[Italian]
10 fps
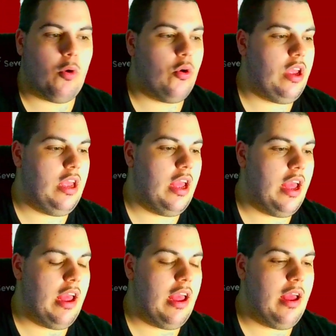poi
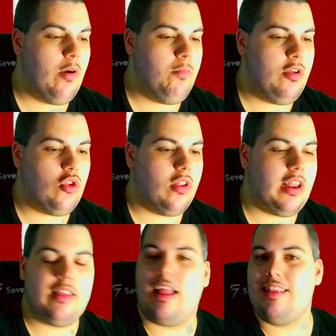è un misto
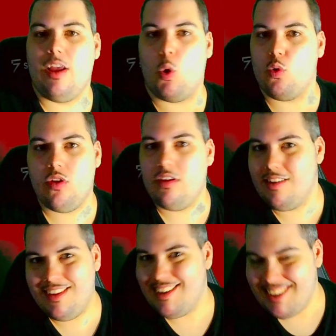tra tante cose
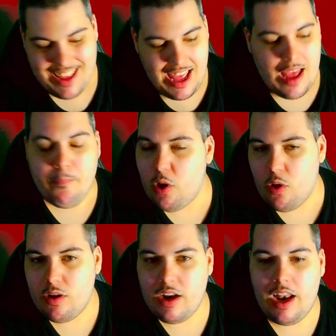
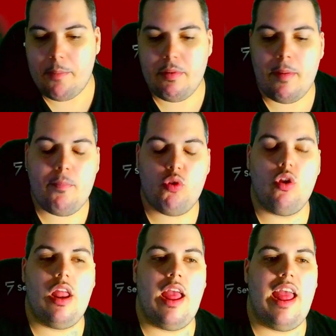la prima
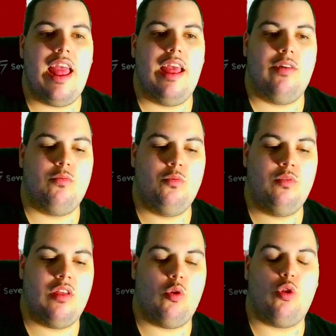impressione è
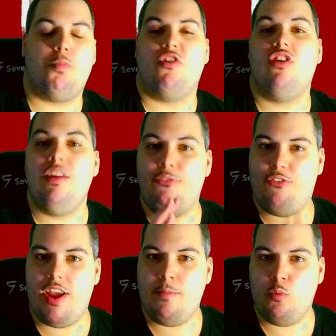una sottospecie di
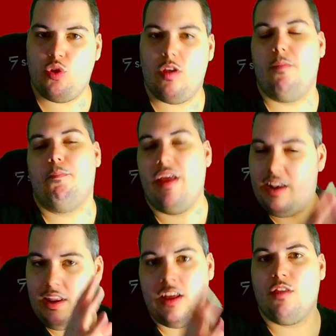Infamous
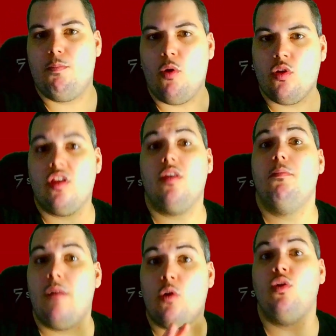per
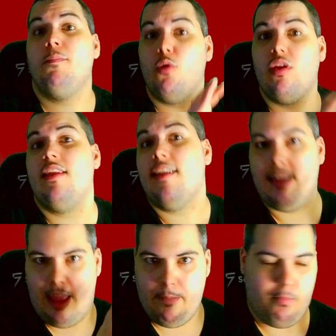Xbox, ma con i poteri
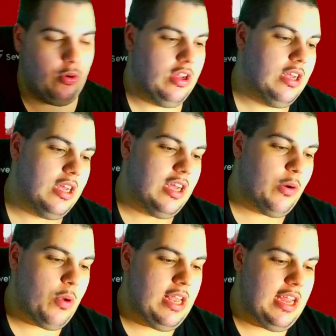del tempo.
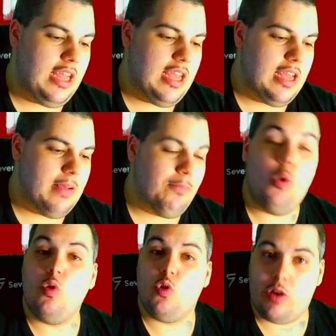Quindi
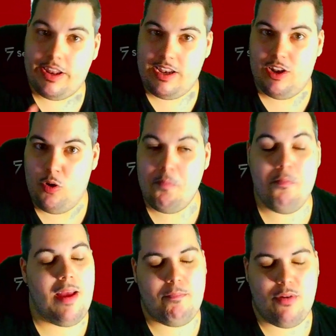molto carino,
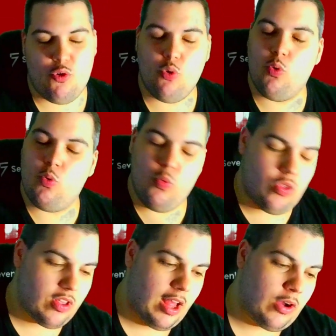mi è piaciuto
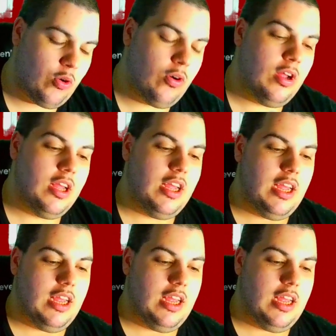un sacco.